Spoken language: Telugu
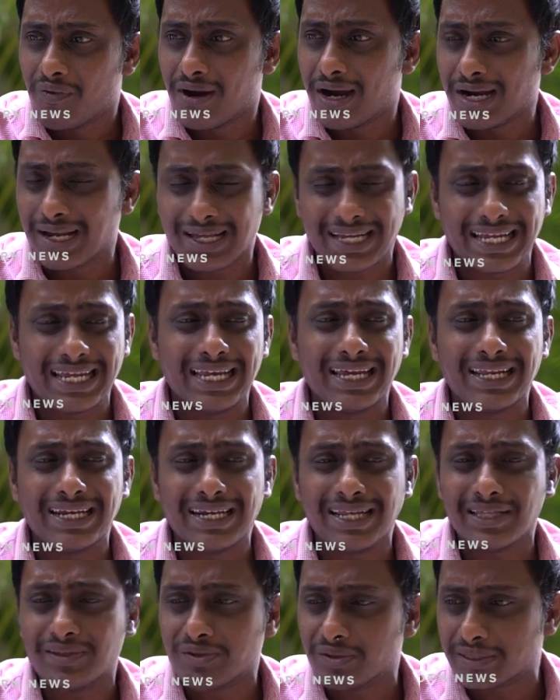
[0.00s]
వాళ్ళకి ఏం
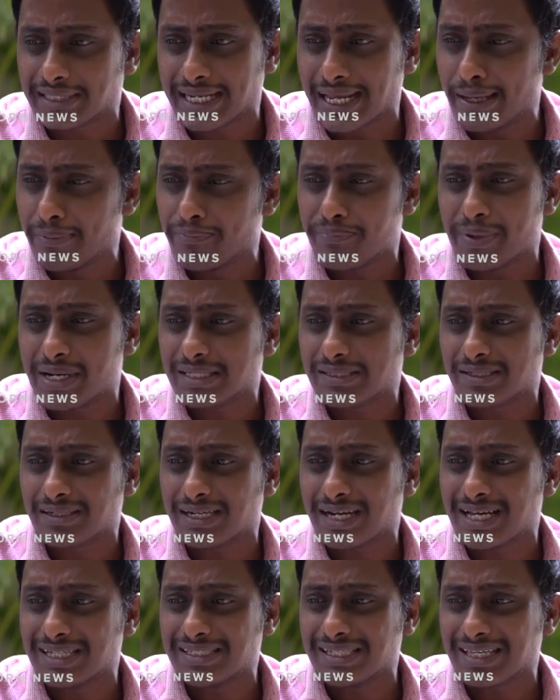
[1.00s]
లేదు టైంపాస్
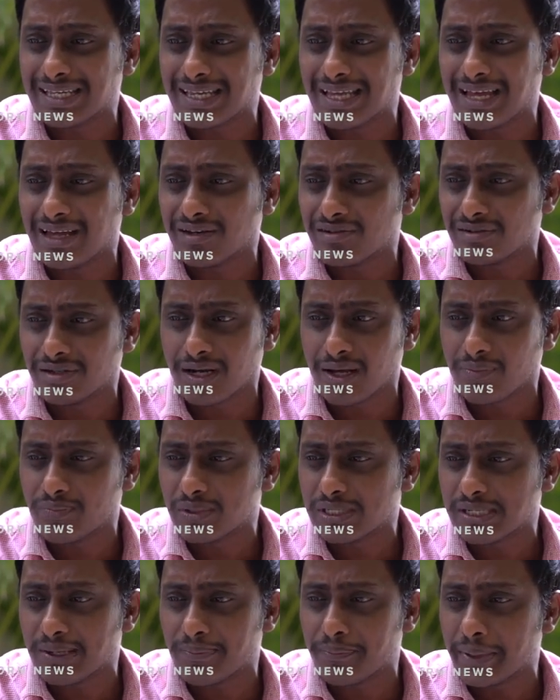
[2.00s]
రాజకీయాలు
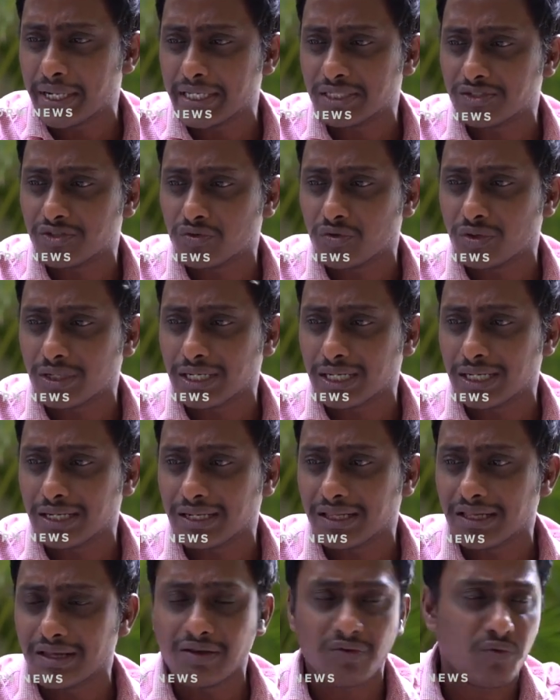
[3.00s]
డబ్బు
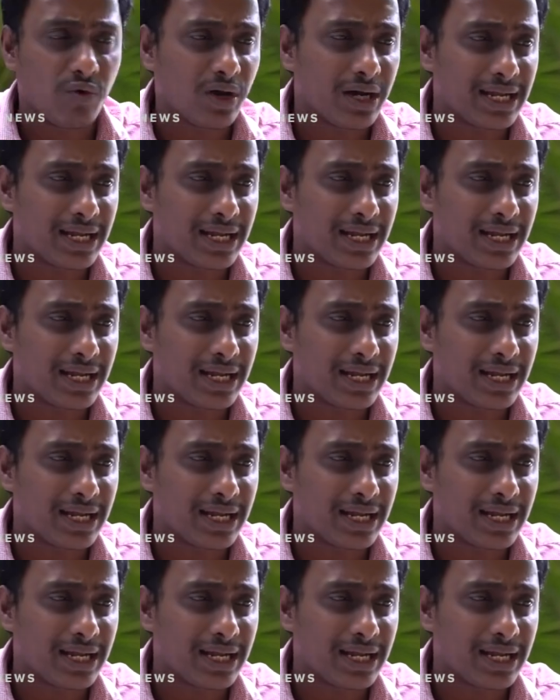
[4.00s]
సంపాదించుకోవడానికి